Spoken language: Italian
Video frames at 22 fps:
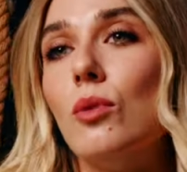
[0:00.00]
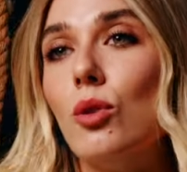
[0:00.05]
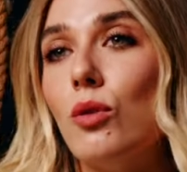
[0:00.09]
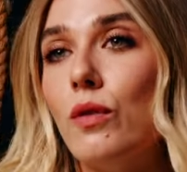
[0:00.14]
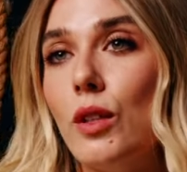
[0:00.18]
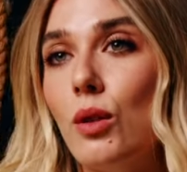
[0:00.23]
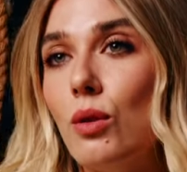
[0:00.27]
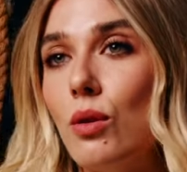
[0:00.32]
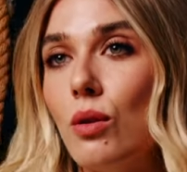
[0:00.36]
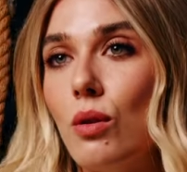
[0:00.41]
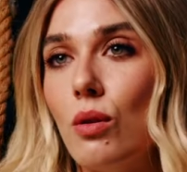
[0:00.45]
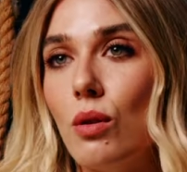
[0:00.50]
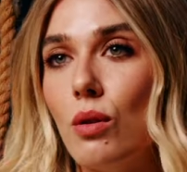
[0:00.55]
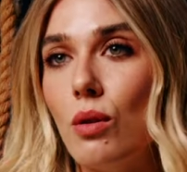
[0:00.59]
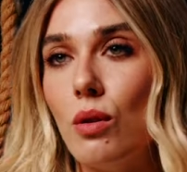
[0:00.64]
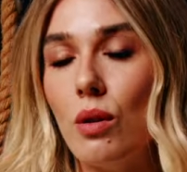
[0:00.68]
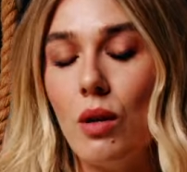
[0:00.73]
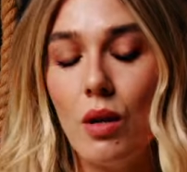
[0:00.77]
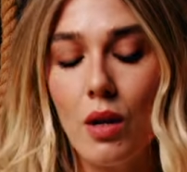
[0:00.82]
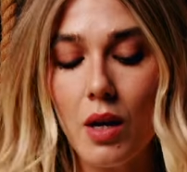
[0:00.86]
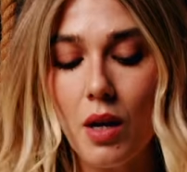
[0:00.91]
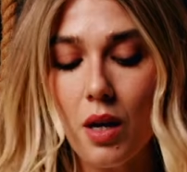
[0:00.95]
lo
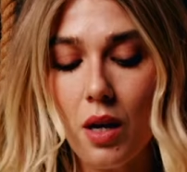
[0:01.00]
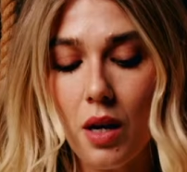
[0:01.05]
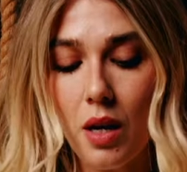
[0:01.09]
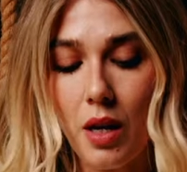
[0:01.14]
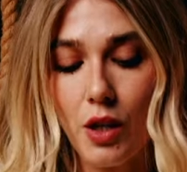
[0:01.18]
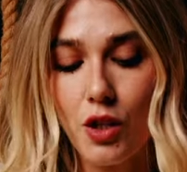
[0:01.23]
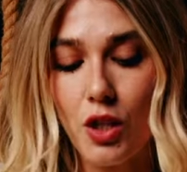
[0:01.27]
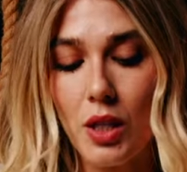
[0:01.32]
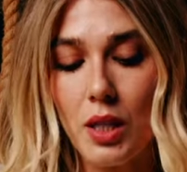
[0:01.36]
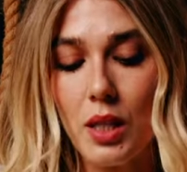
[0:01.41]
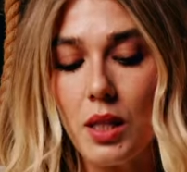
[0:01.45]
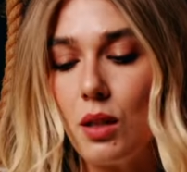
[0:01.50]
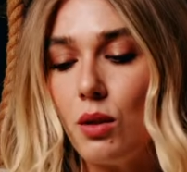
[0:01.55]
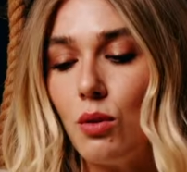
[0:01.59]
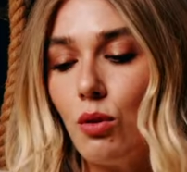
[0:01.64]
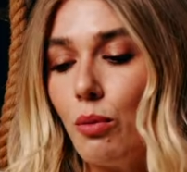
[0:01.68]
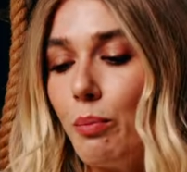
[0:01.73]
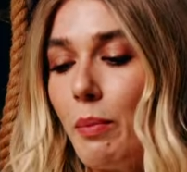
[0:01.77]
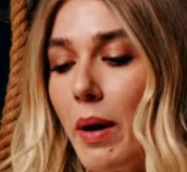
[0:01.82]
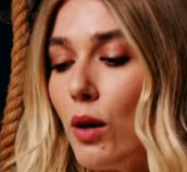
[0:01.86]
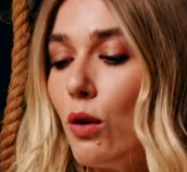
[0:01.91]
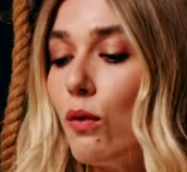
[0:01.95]
vedo
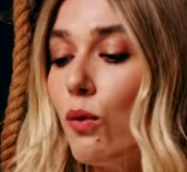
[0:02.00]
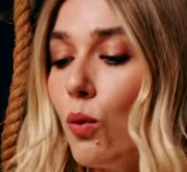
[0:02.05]
recensito bene